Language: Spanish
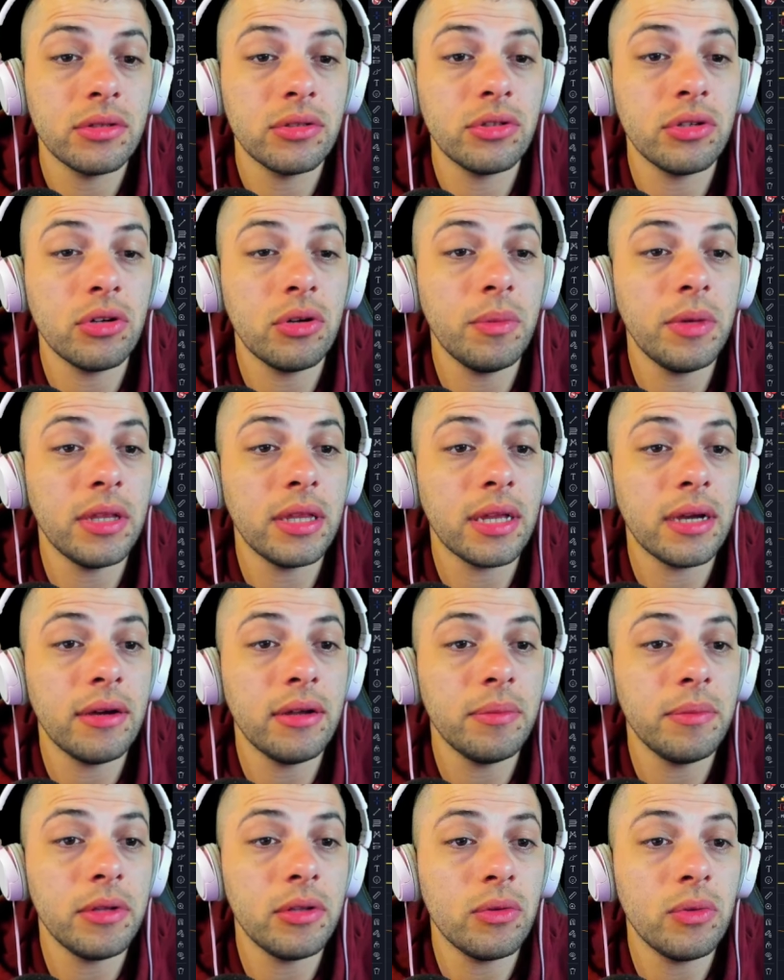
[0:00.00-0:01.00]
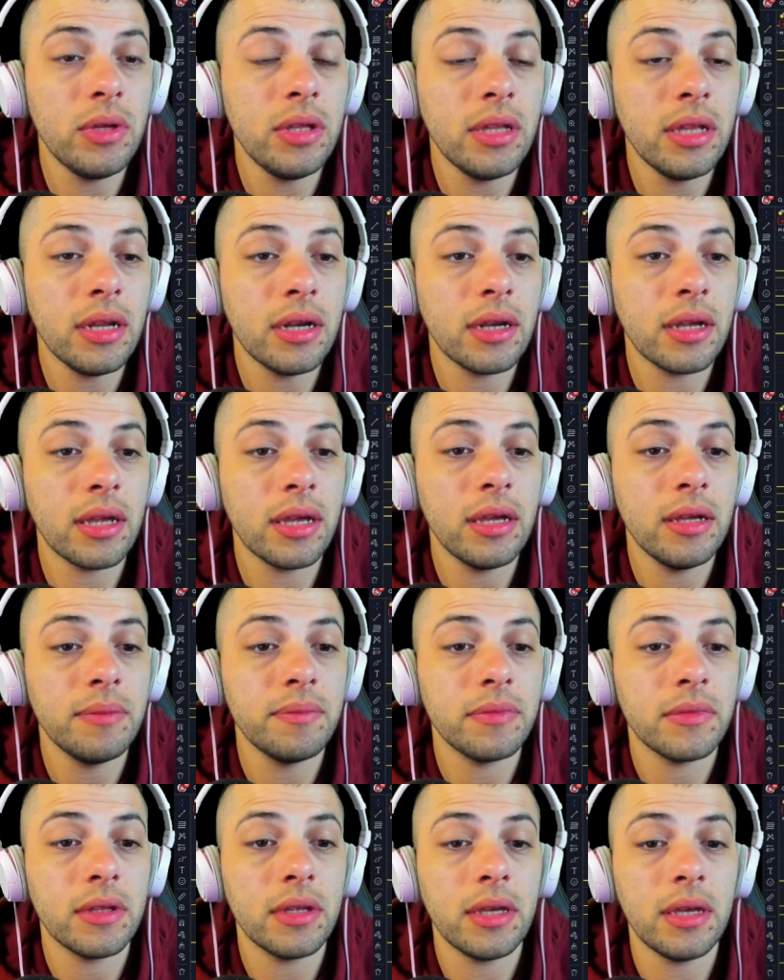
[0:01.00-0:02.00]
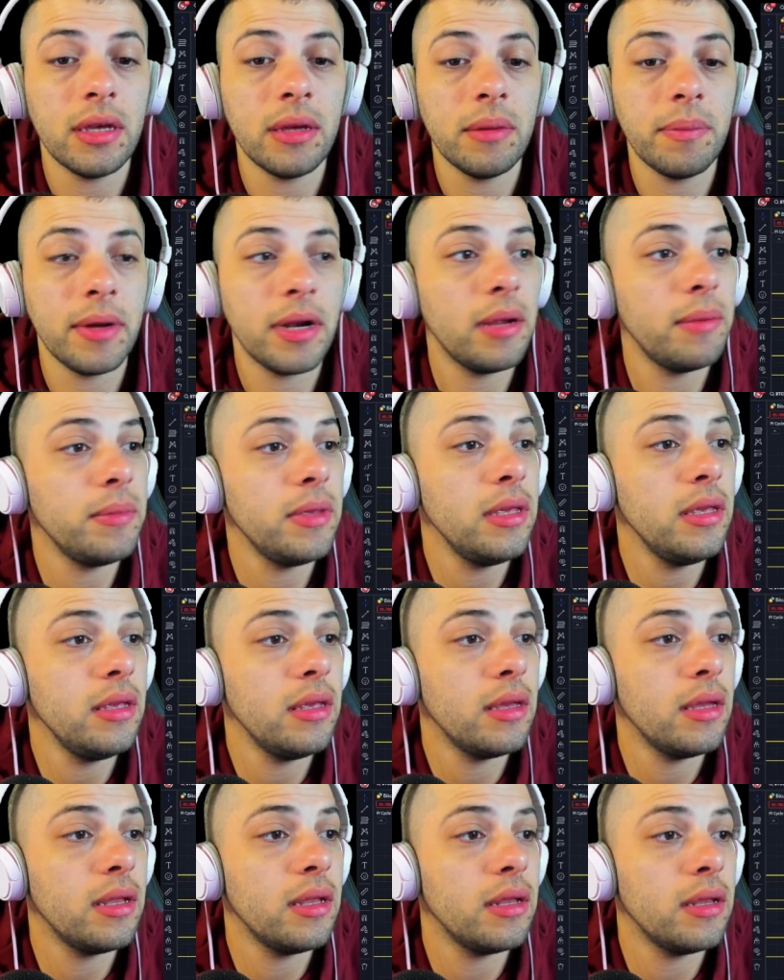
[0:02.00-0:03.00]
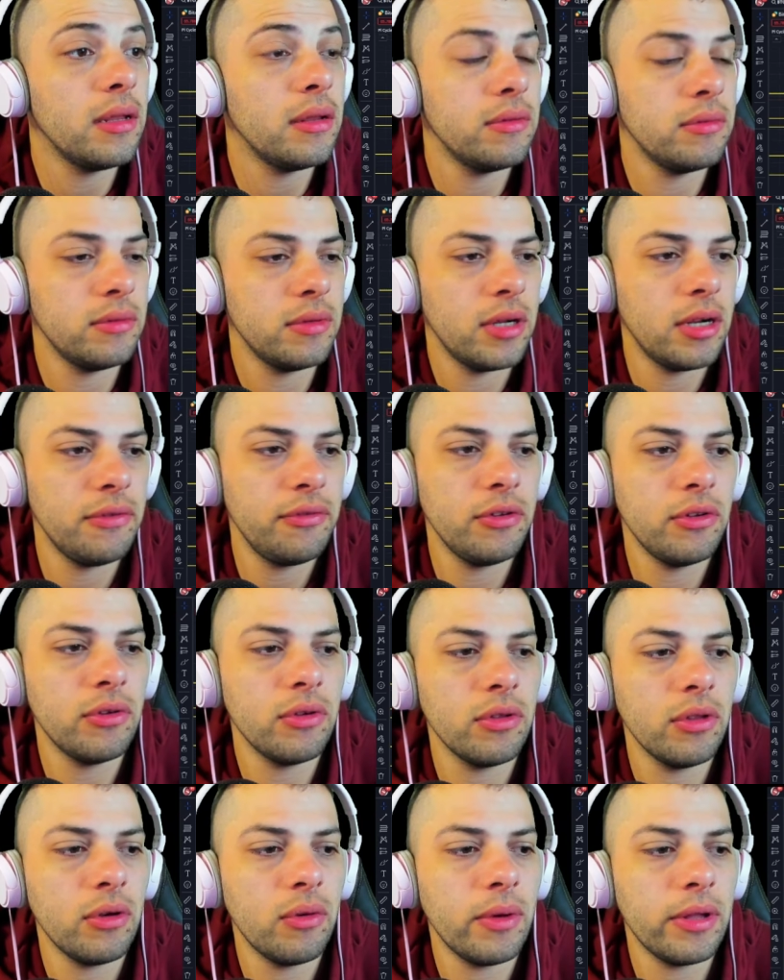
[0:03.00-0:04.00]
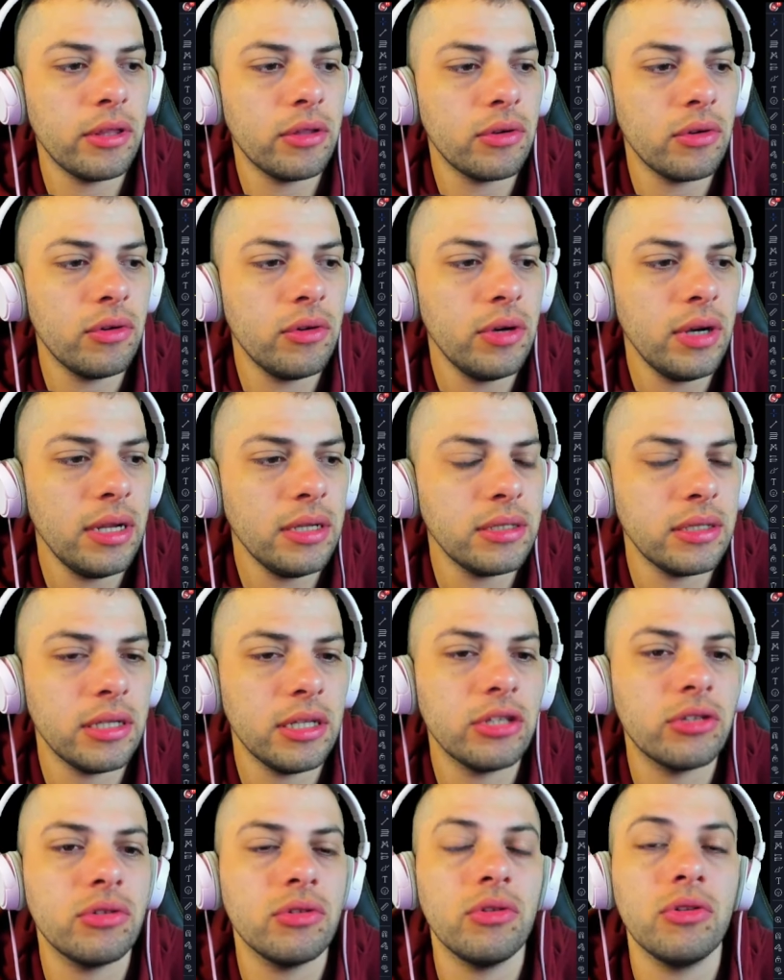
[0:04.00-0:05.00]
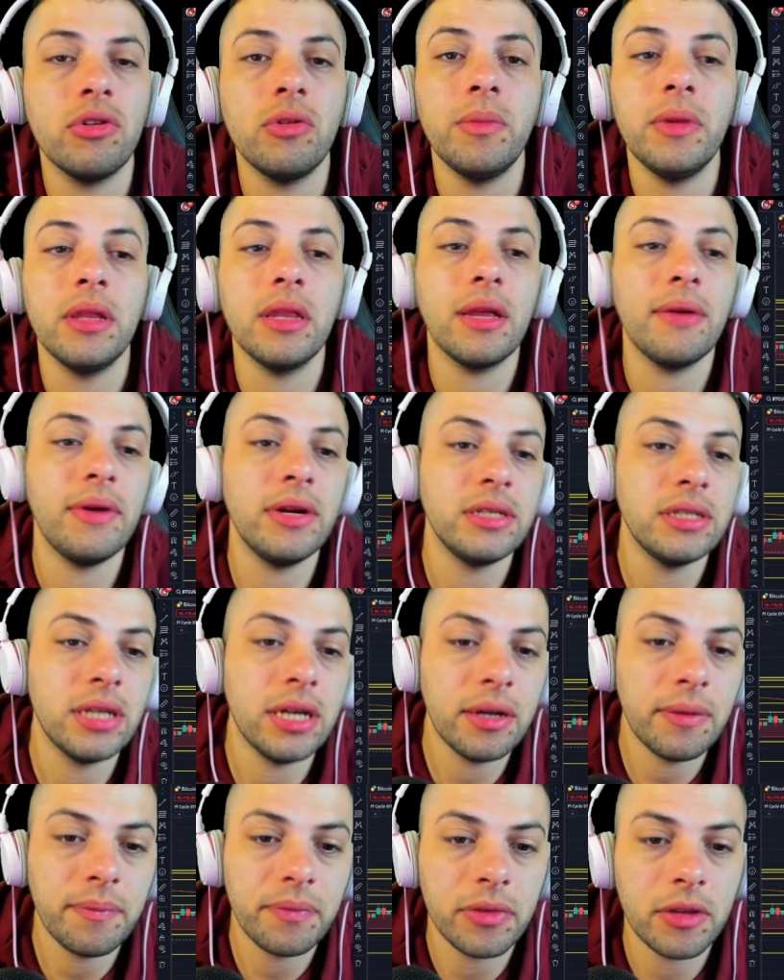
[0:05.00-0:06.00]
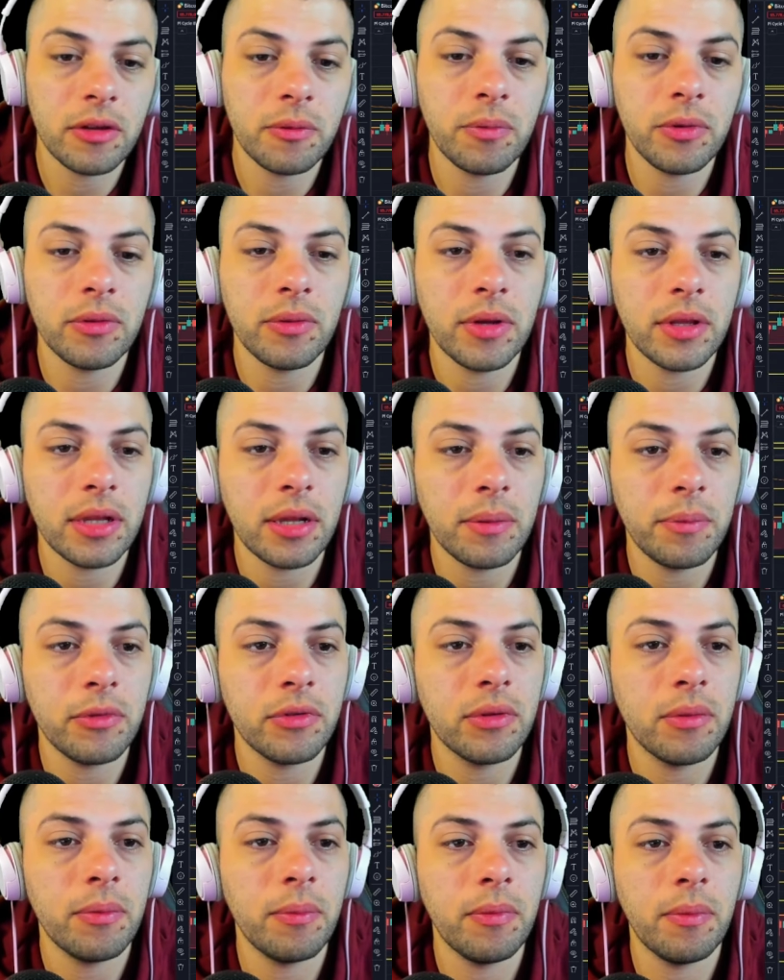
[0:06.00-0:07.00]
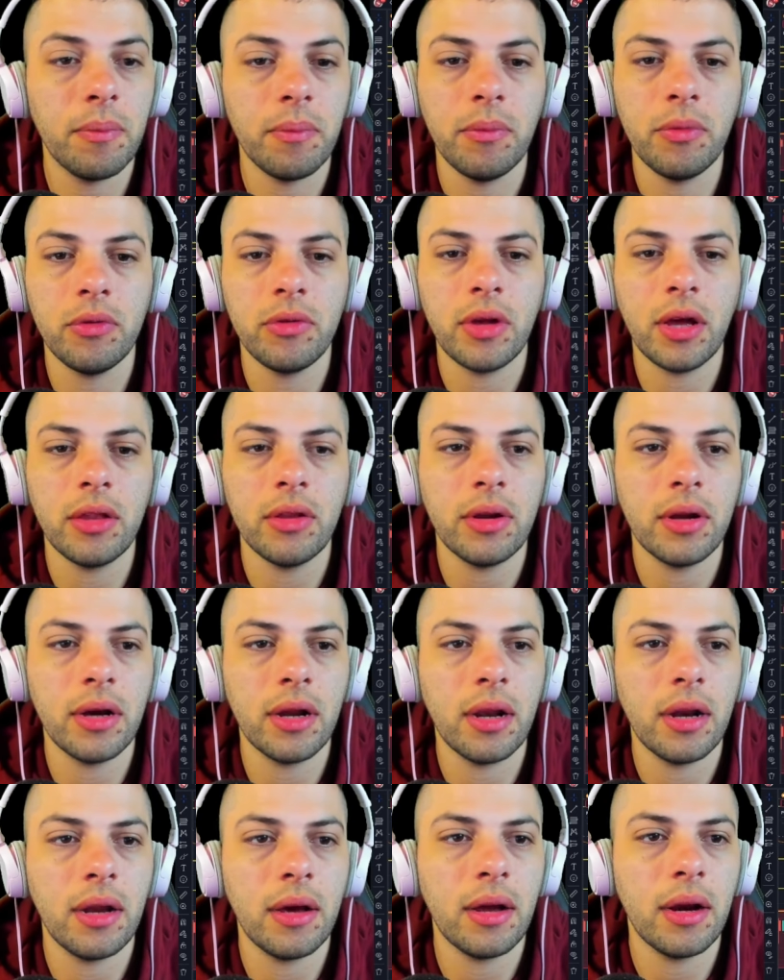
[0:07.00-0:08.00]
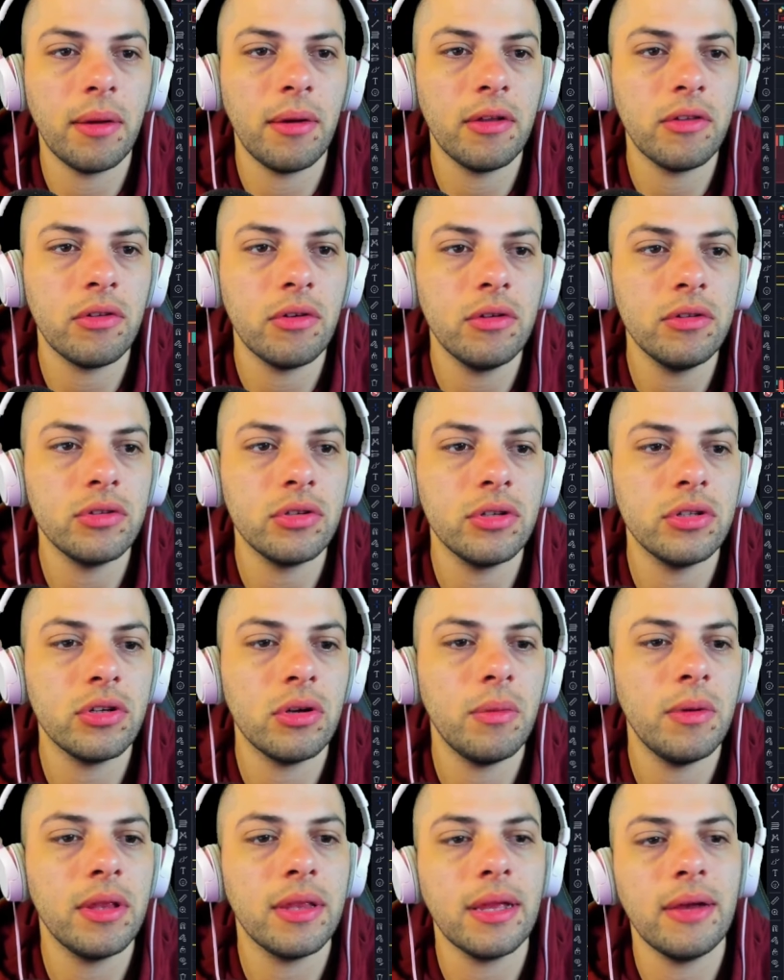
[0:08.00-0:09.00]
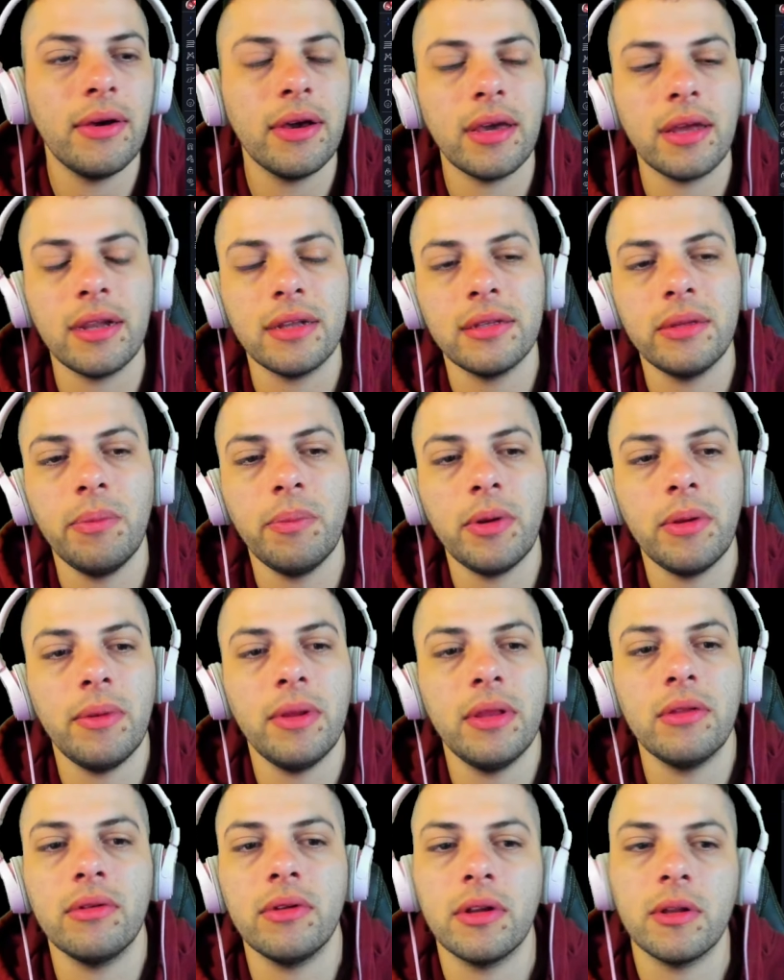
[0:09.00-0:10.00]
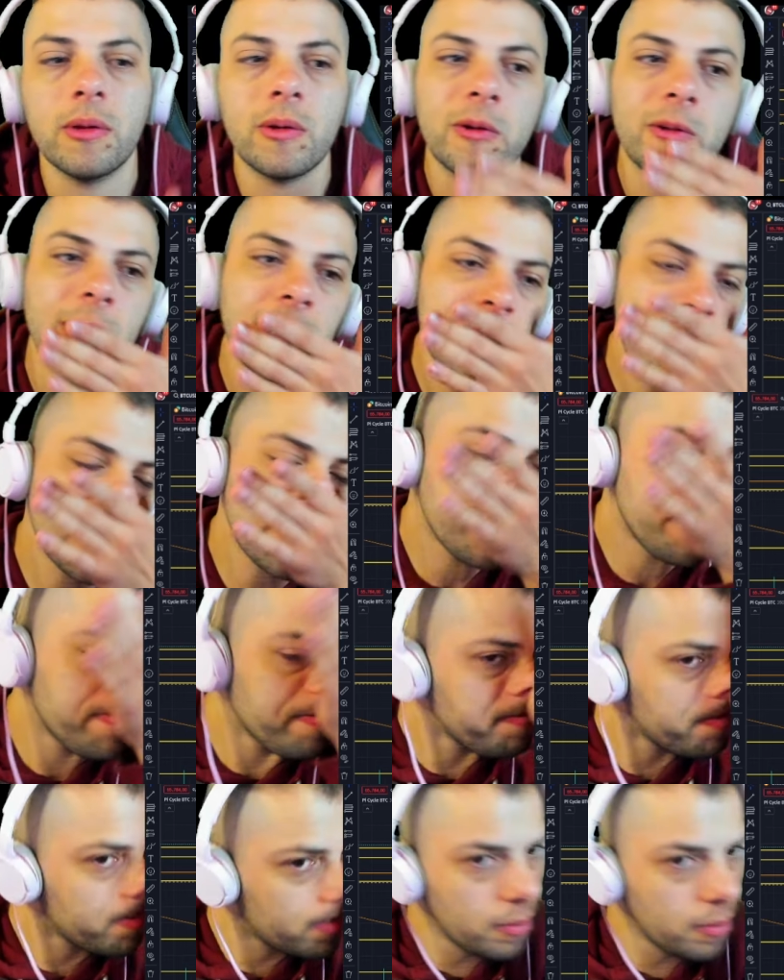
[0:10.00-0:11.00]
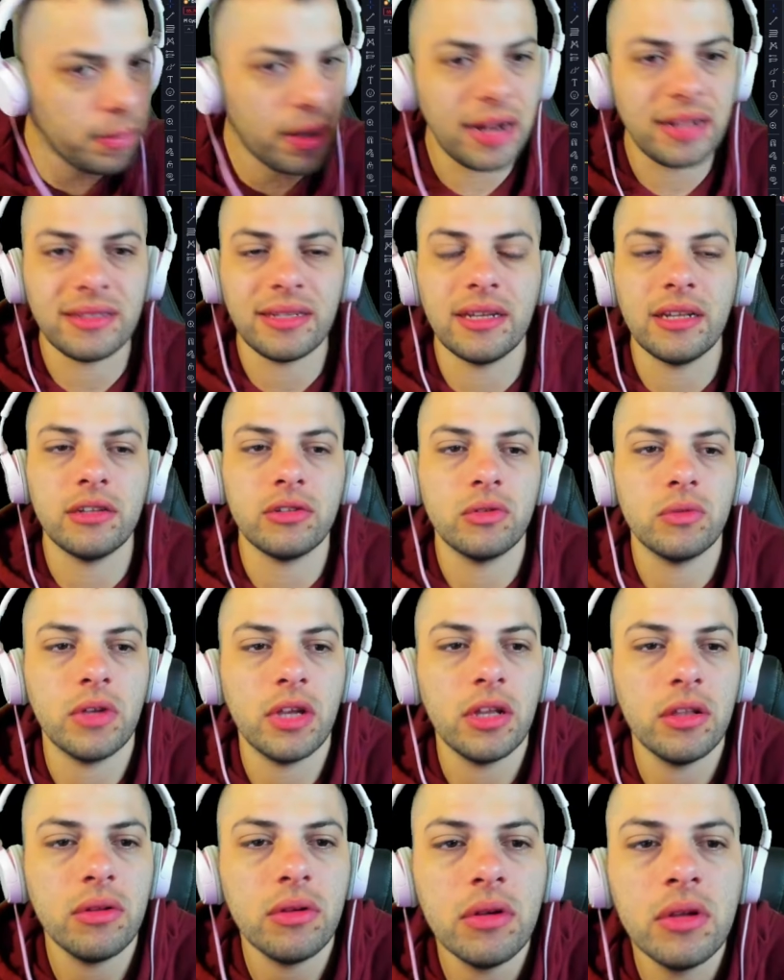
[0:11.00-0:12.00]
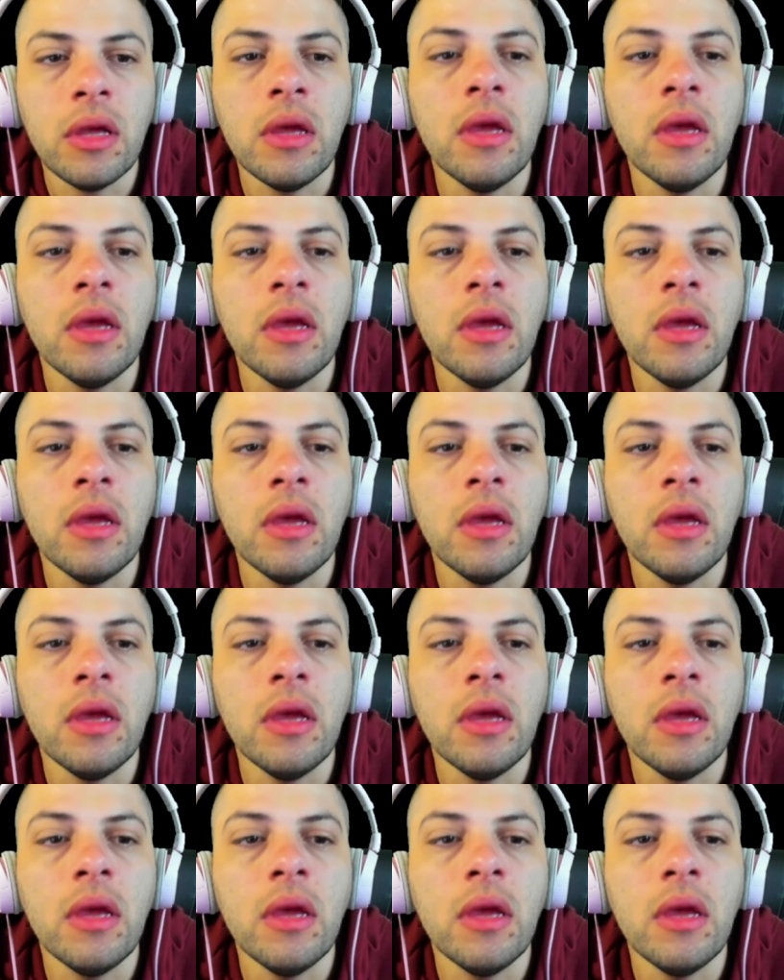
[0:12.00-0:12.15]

Yo comentaba en mi Twitter que para mí, en un gráfico de 4 horas, esto lo comentaba ayer, después voy a estar buscando la grabación, yo les comentaba que era simplemente un retroceso para seguir subiendo,